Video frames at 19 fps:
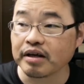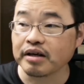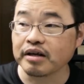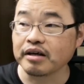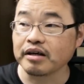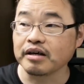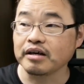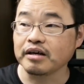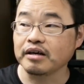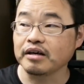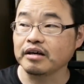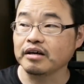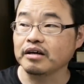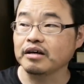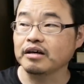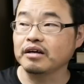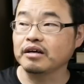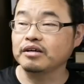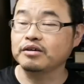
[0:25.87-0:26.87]

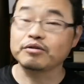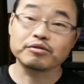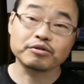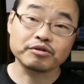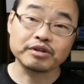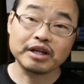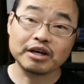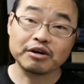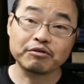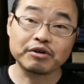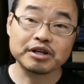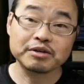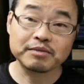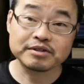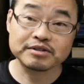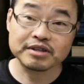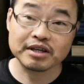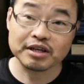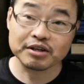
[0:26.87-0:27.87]
えー、いよいよね、終わり
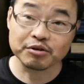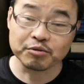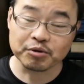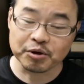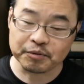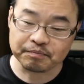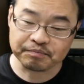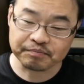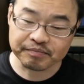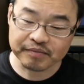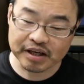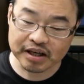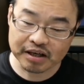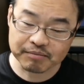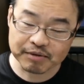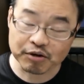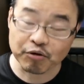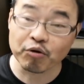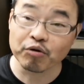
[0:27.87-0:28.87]
ますけれども、
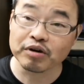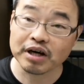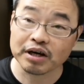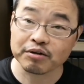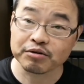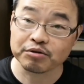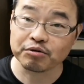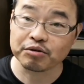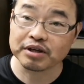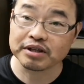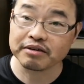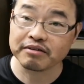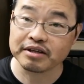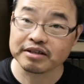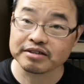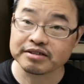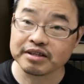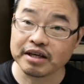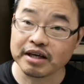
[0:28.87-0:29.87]
えー、まあ、今回の動画では
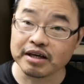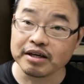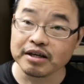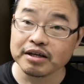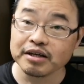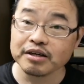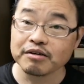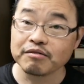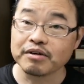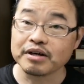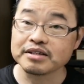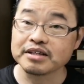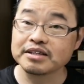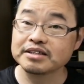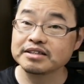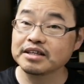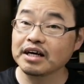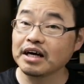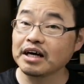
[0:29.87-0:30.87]
ですね、
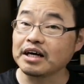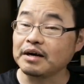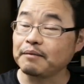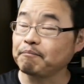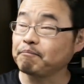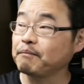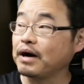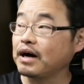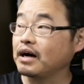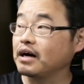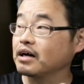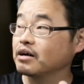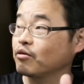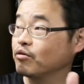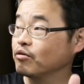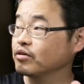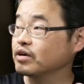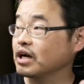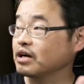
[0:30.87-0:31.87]
私が、まあ、
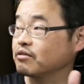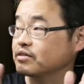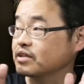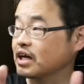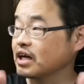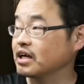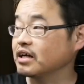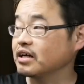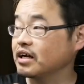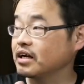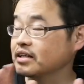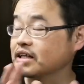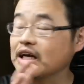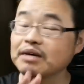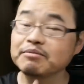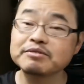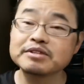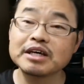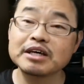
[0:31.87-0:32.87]
今回のタイ,、え
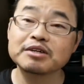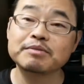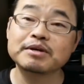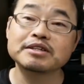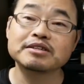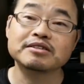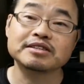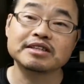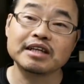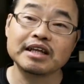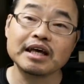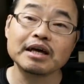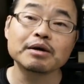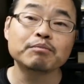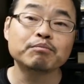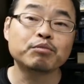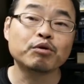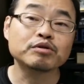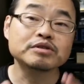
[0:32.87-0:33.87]
タイムセール祭りでね、
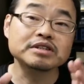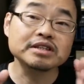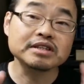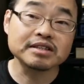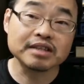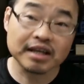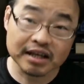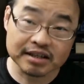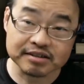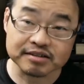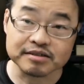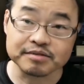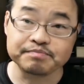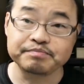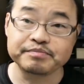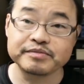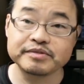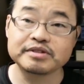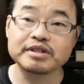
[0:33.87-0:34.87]
ポチったやつ、
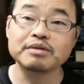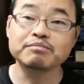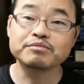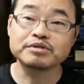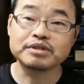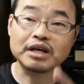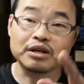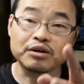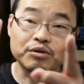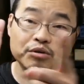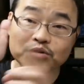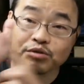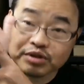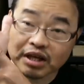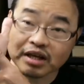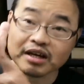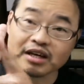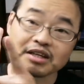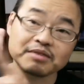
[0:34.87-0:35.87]
全部で6
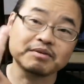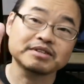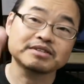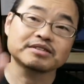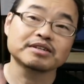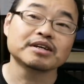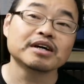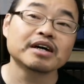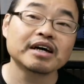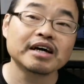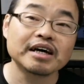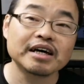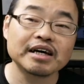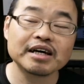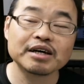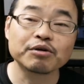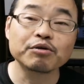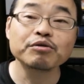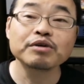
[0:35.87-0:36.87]
点あります。
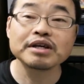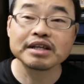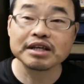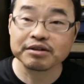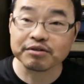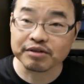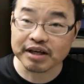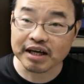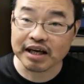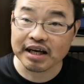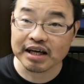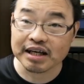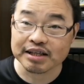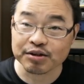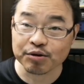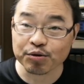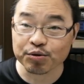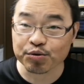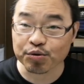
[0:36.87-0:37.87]
えー、このあたりをね、
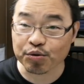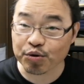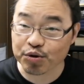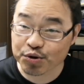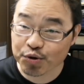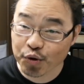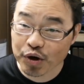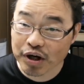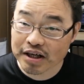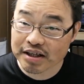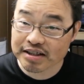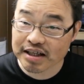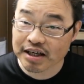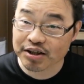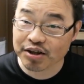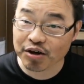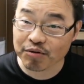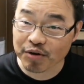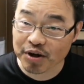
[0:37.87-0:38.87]
ちょっとご紹介し
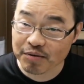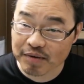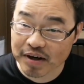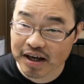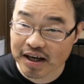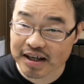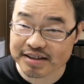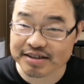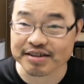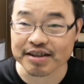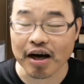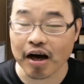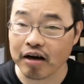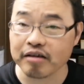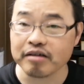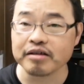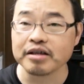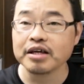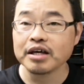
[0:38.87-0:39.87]
たいと思います。
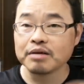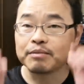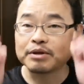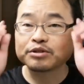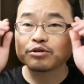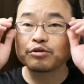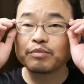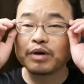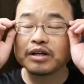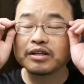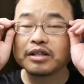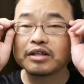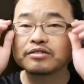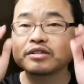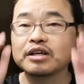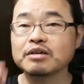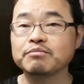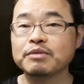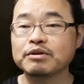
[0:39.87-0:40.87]
はい。まあ、その前にで
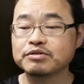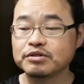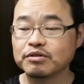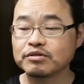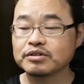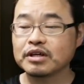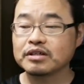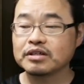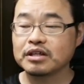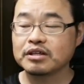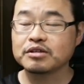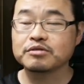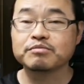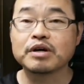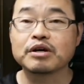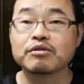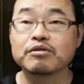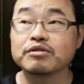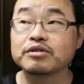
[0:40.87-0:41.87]
すね、まあ、うちのチャンネル、
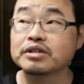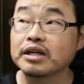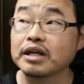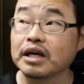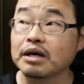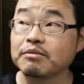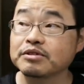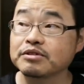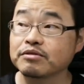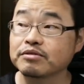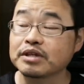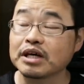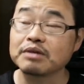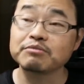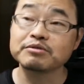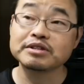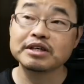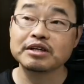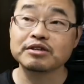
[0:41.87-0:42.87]
まあ、こういったね、
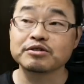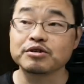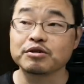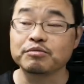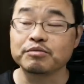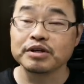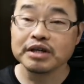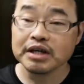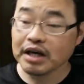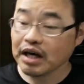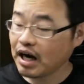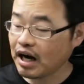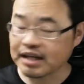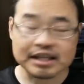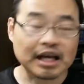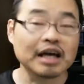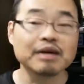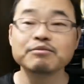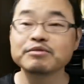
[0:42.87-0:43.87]
アマゾンタイムセールの、
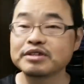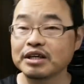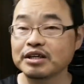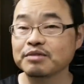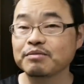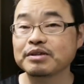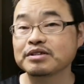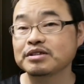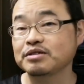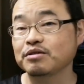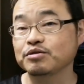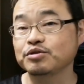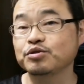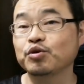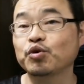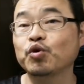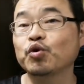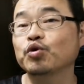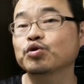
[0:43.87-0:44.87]
あ、タイムセール祭りの
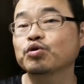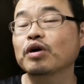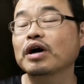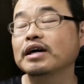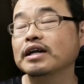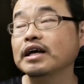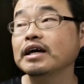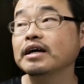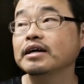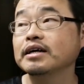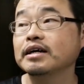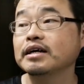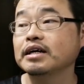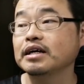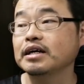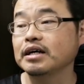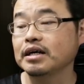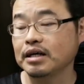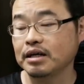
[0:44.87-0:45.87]
情報とかね、
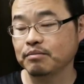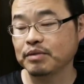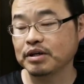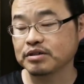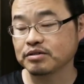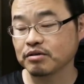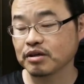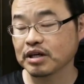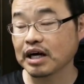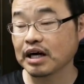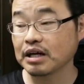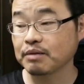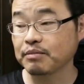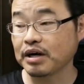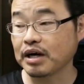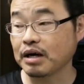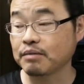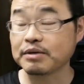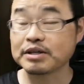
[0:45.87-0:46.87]
えー、まあ、それから
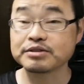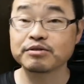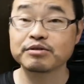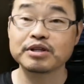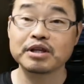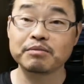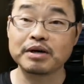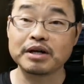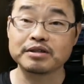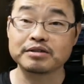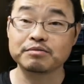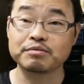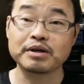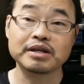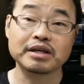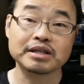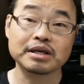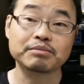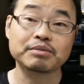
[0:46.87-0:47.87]
まあ、
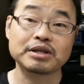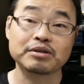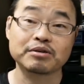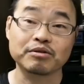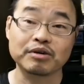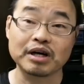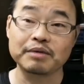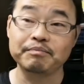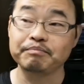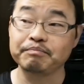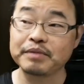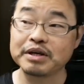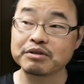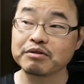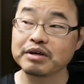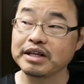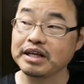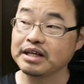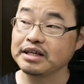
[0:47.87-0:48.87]
アマゾンデバイス、ァイヤータブレットとか、まあ、あ
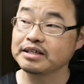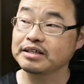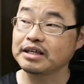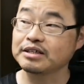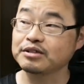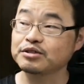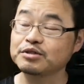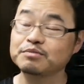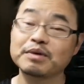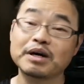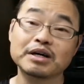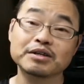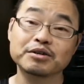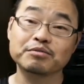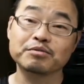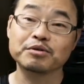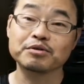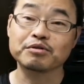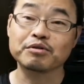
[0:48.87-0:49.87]
とはね、
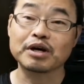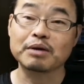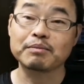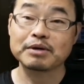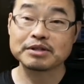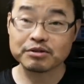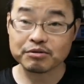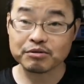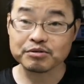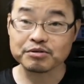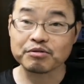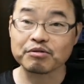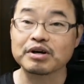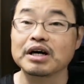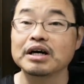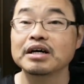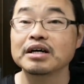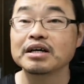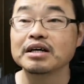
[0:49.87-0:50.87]
スマートフォンとかパソコンと
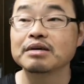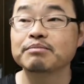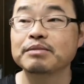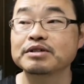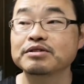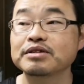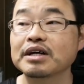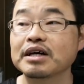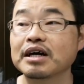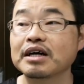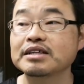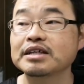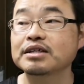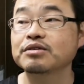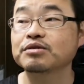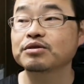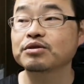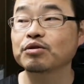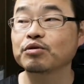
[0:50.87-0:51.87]
か、まあ、そういった
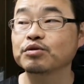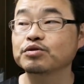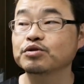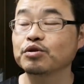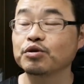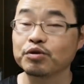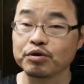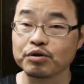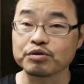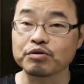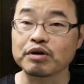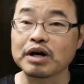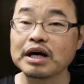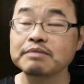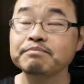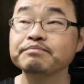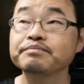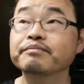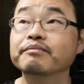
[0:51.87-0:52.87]
ガジェット情報と
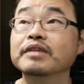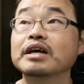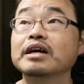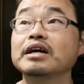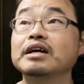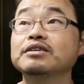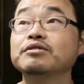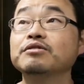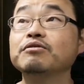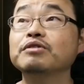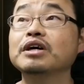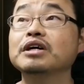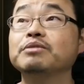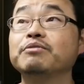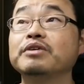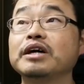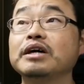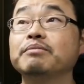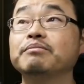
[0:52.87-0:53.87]
か、えー、その他
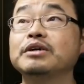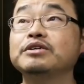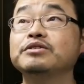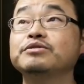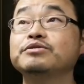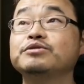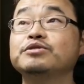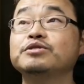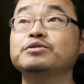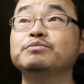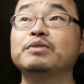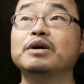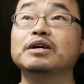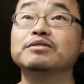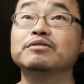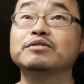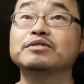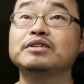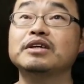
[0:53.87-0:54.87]
にもね、まあ、
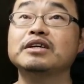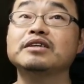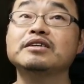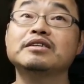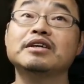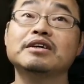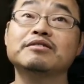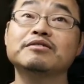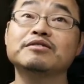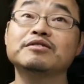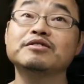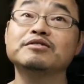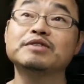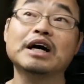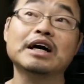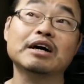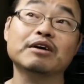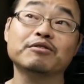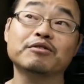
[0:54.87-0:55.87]
YouTuber として生きていく、
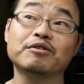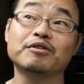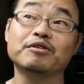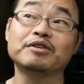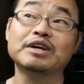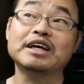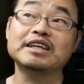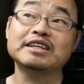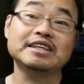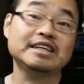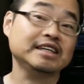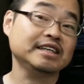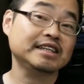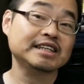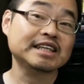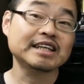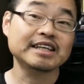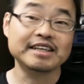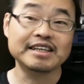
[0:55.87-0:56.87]
なんかこの、何に、
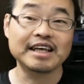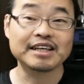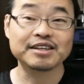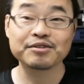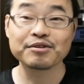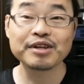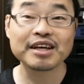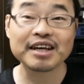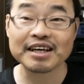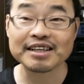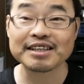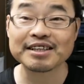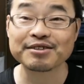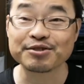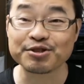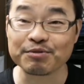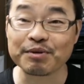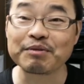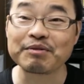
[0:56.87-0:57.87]
ネットで稼
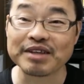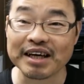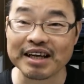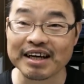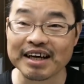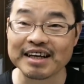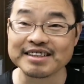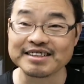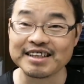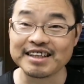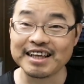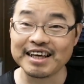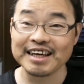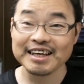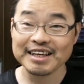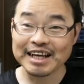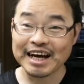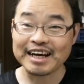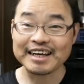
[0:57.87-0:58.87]
ぐするみたいな感じじでね、
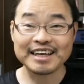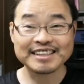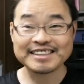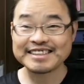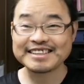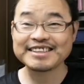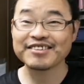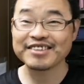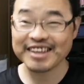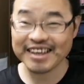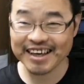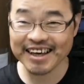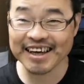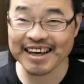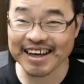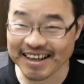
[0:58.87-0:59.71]
怪しいよね。